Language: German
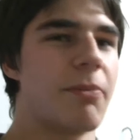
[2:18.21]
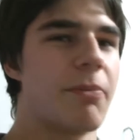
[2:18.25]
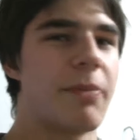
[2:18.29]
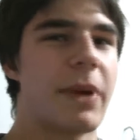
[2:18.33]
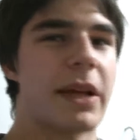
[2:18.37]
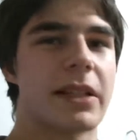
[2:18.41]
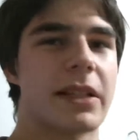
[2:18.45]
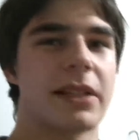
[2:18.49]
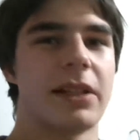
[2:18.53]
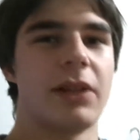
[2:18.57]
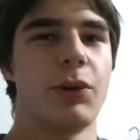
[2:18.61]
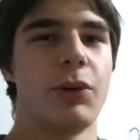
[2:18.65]

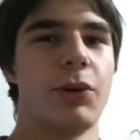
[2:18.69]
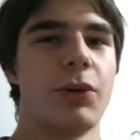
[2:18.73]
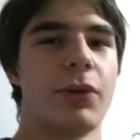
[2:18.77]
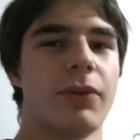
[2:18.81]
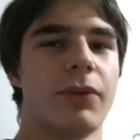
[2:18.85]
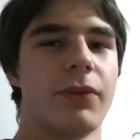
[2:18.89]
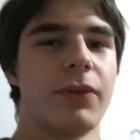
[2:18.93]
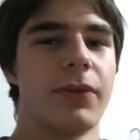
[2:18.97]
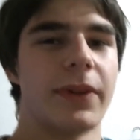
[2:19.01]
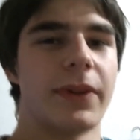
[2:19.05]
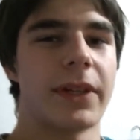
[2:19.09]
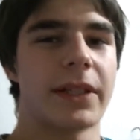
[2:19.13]
bastle
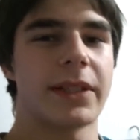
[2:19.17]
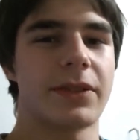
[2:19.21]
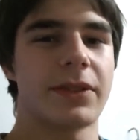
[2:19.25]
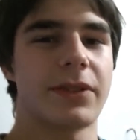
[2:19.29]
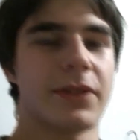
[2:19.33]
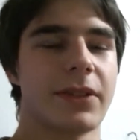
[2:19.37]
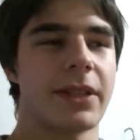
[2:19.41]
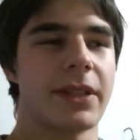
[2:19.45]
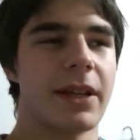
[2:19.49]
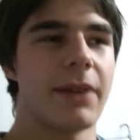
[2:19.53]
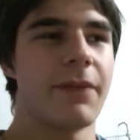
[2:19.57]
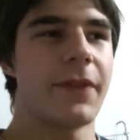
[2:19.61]
irgendwas
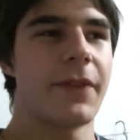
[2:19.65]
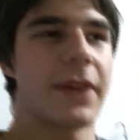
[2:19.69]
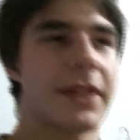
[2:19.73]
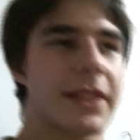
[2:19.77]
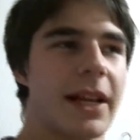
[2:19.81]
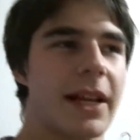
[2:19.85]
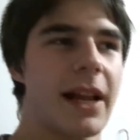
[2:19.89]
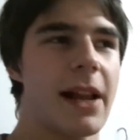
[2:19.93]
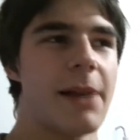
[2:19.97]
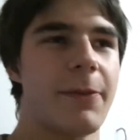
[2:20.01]
zusammen, was